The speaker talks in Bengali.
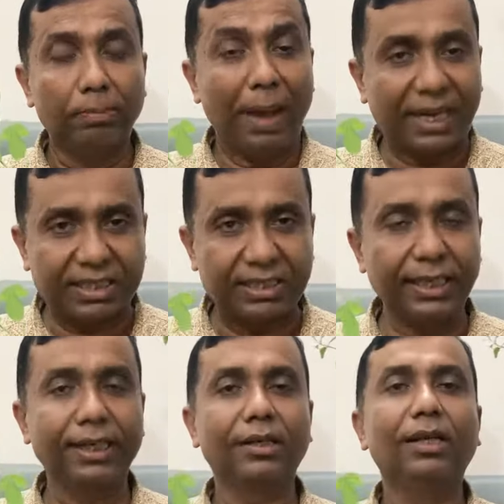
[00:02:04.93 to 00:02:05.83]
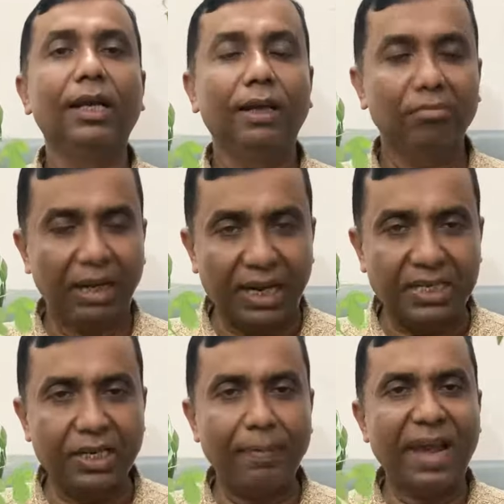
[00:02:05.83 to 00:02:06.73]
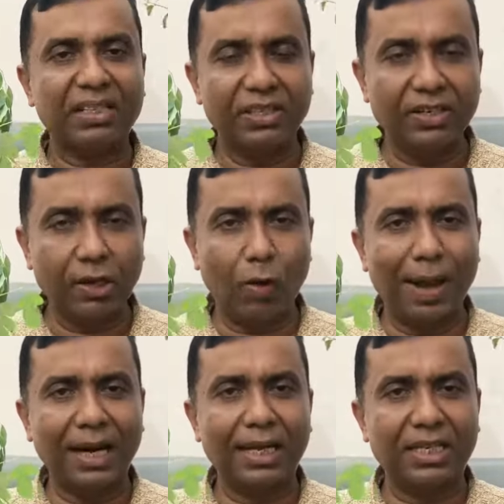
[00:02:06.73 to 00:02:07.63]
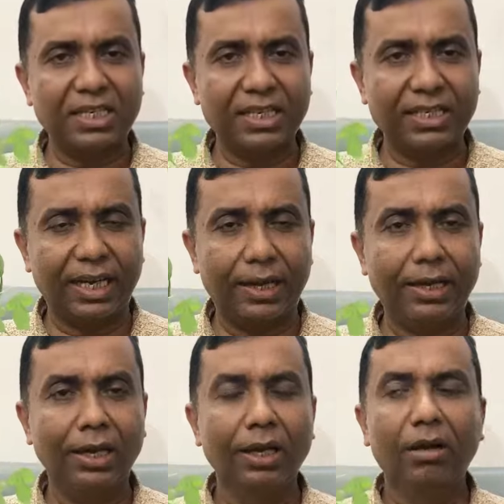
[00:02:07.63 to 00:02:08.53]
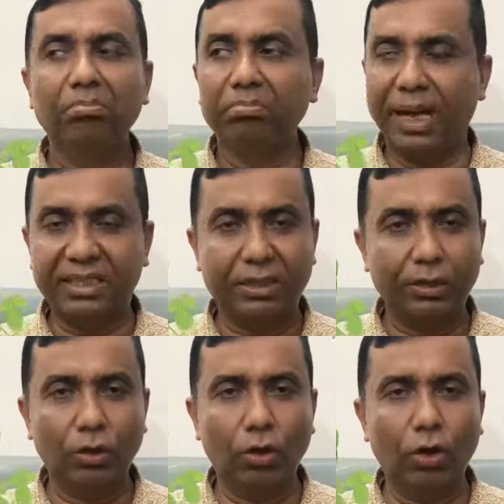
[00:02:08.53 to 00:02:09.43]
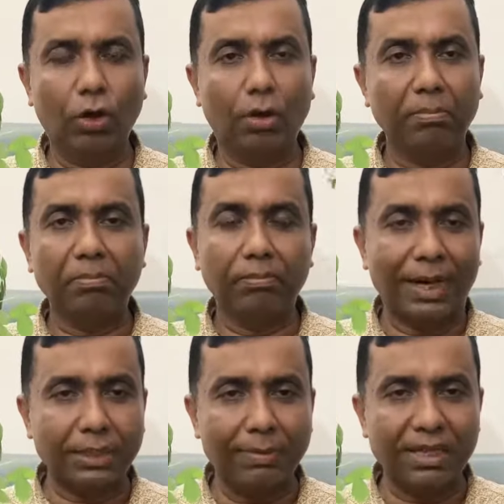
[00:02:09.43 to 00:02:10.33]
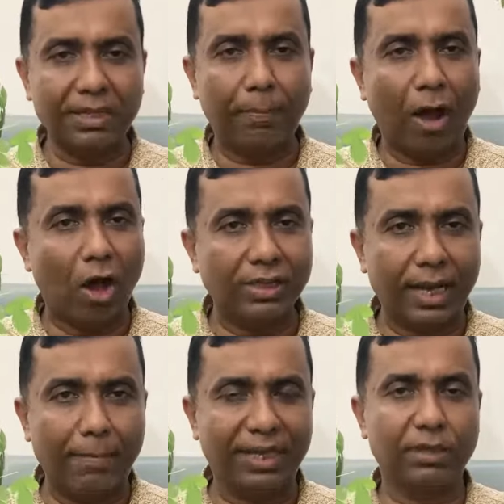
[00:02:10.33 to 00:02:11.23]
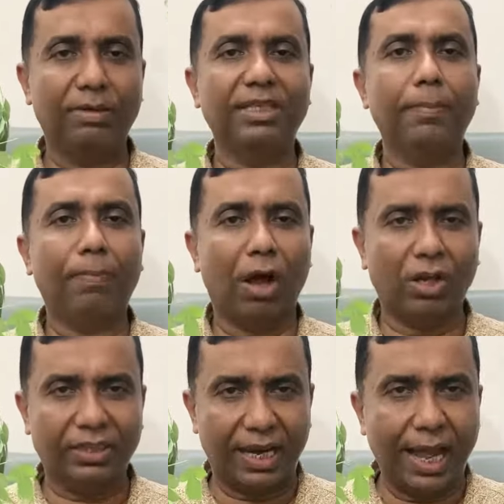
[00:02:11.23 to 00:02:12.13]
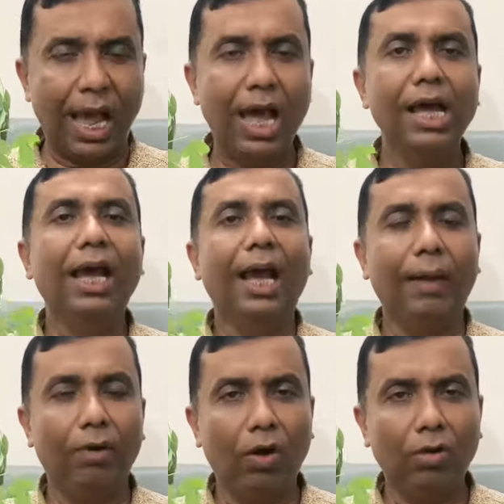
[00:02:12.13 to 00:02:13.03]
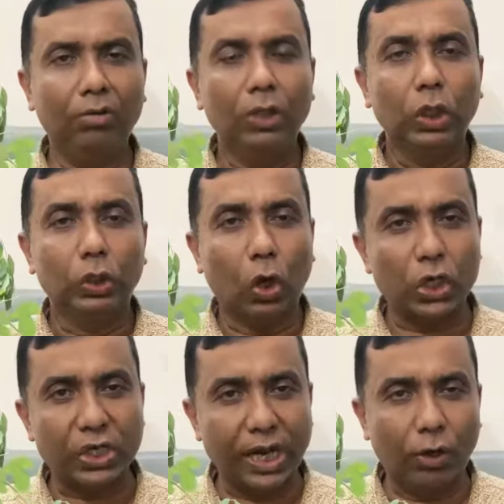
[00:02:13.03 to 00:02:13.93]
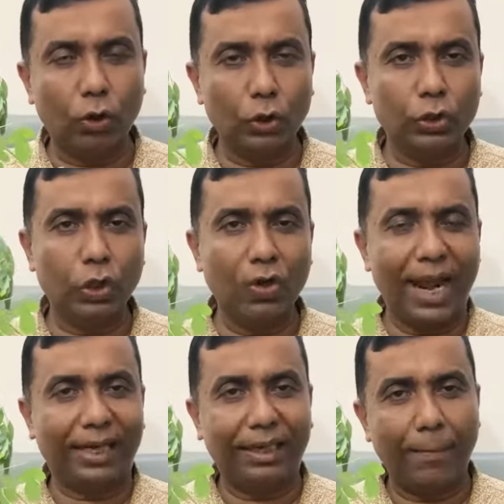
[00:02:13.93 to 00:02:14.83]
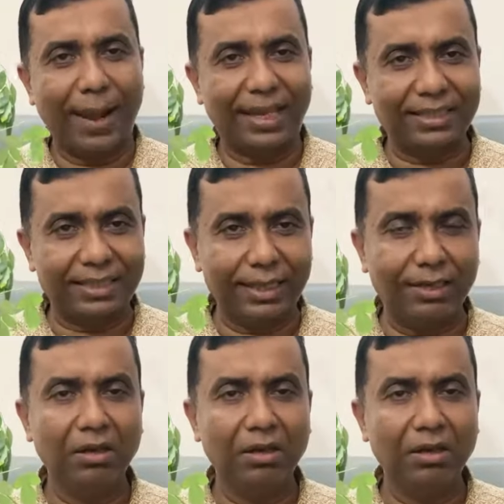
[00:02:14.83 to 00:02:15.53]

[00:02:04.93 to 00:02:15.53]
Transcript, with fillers: ভ্যাকসিন এলএসডির ভ্যাকসিনটাও বাংলাদেশে যে এই ভ্যাকসিনগুলো মাঝে মাঝে পাওয়া যায় মাঝে মাঝে পাওয়া যায় না এবং দশটা গরুর জন্য একটা ভ্যাকসিন